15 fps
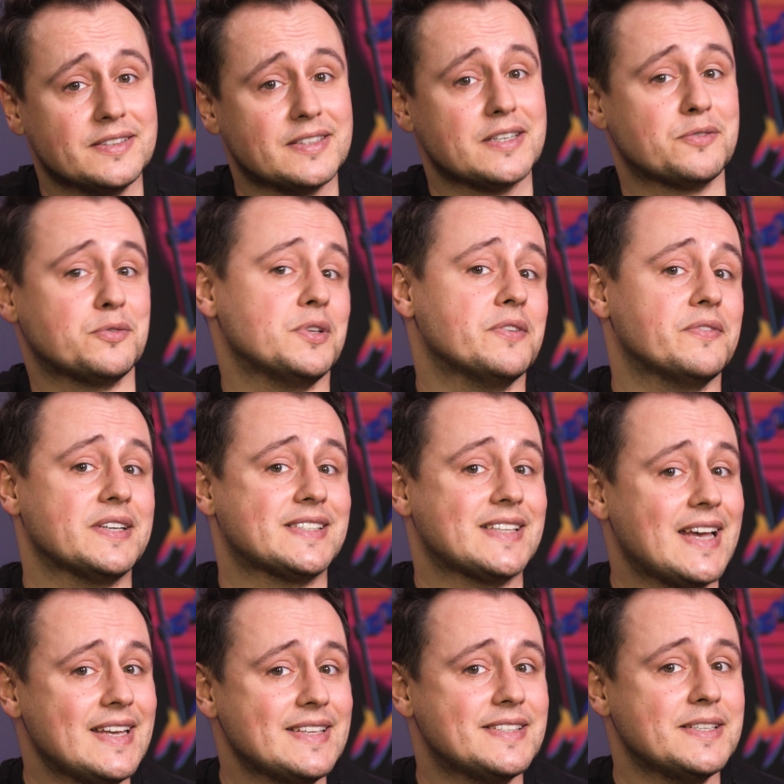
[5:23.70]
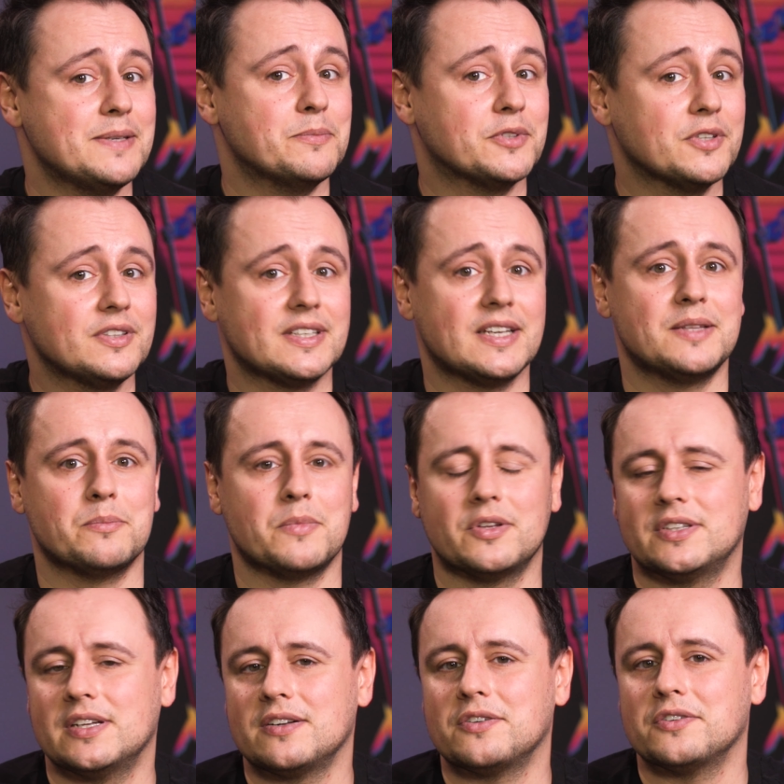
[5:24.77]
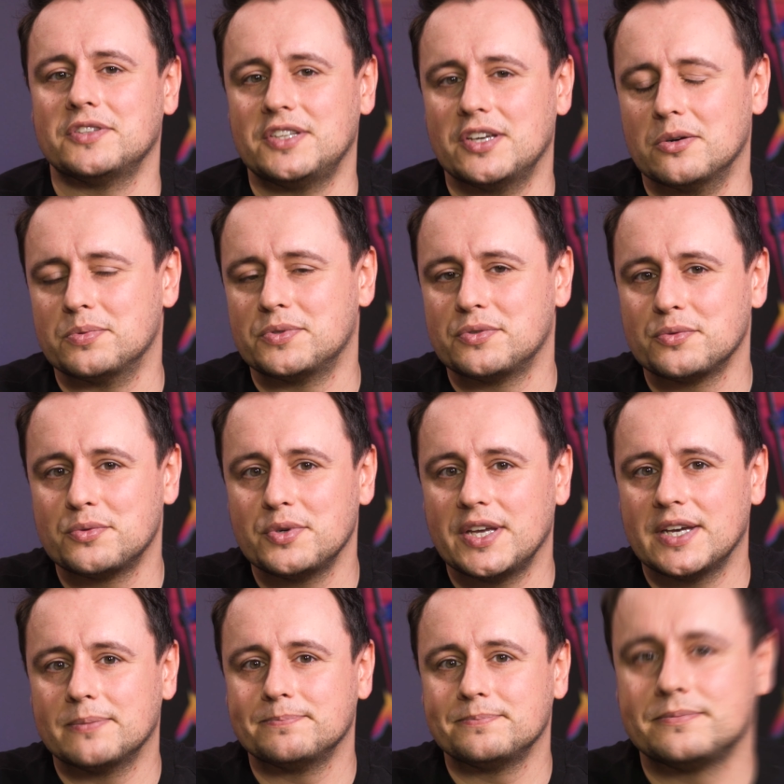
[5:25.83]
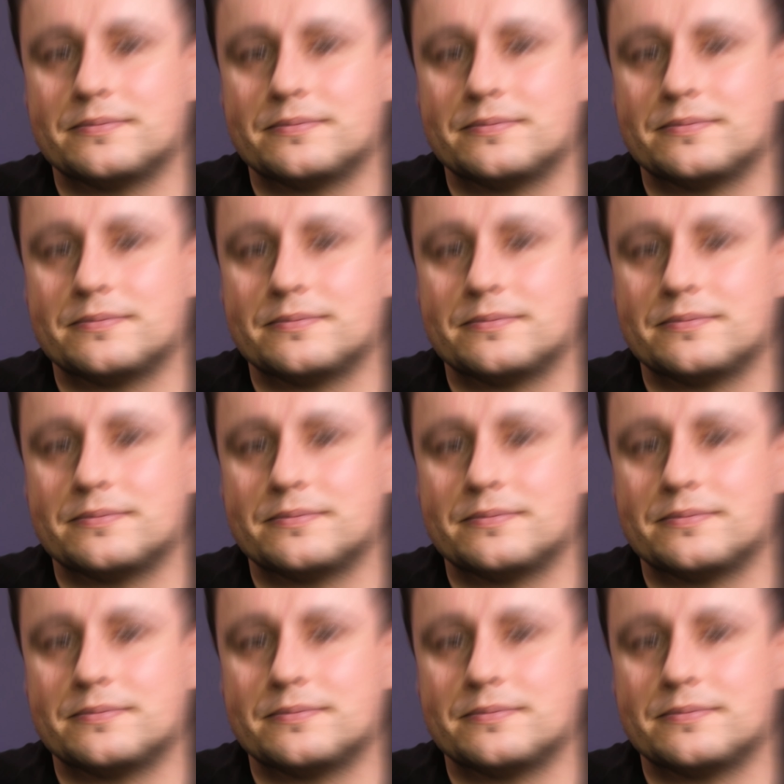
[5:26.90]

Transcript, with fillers: interesuje Was eSIM, to ten model go nie obsługuje.